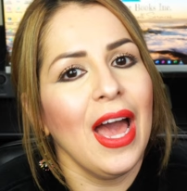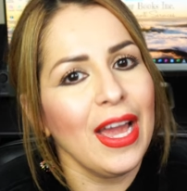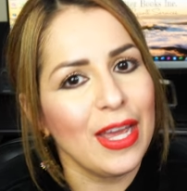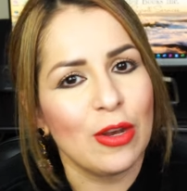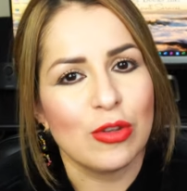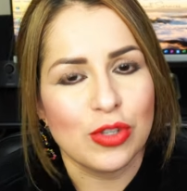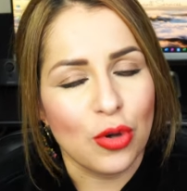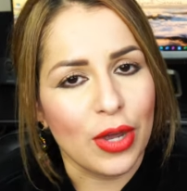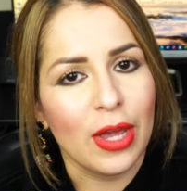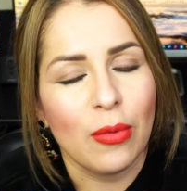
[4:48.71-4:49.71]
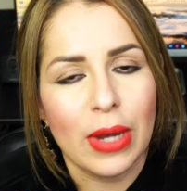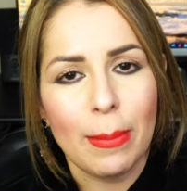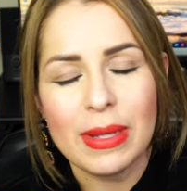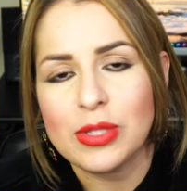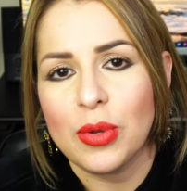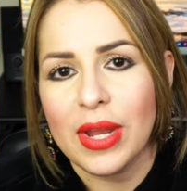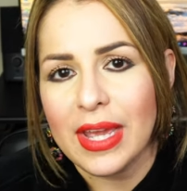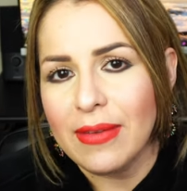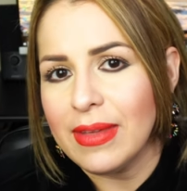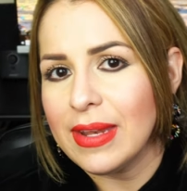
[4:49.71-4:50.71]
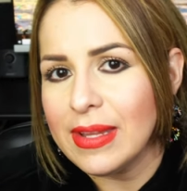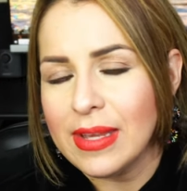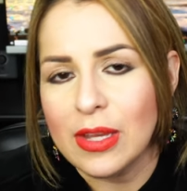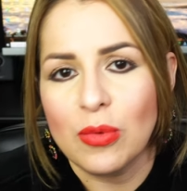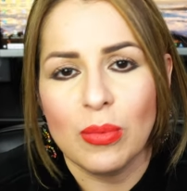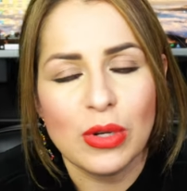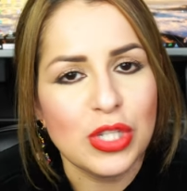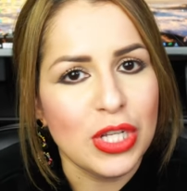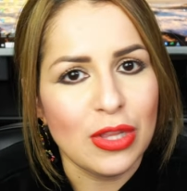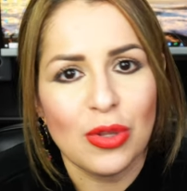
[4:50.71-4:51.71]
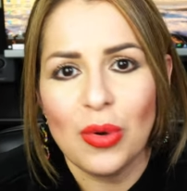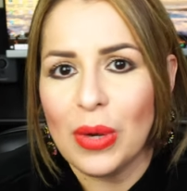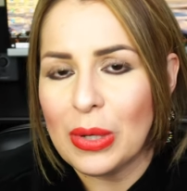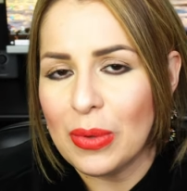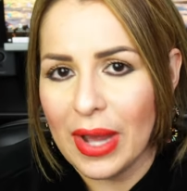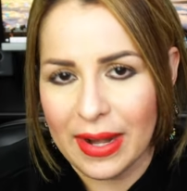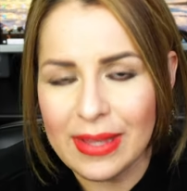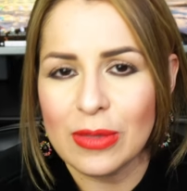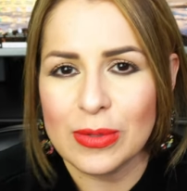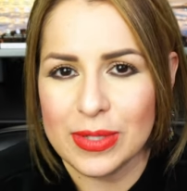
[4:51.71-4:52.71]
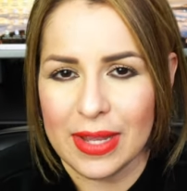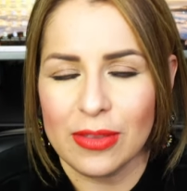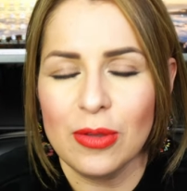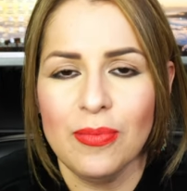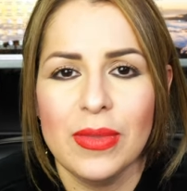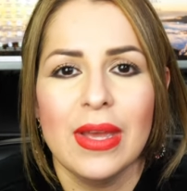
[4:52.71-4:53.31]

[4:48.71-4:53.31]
a que nos choque una persona que viene en un bochito o en un carrito, ¿cierto?